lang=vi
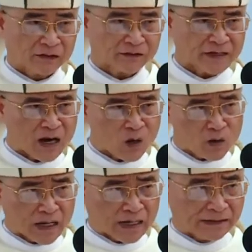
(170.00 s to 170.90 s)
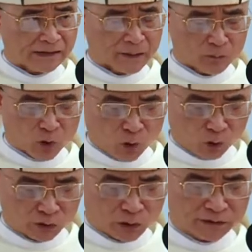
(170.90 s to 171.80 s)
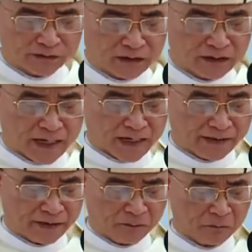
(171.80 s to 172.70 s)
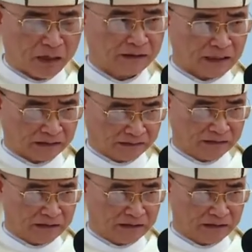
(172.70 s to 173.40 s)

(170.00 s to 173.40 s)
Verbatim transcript: Sao Ngài lại làm khổ tôi tớ Ngài mà đặt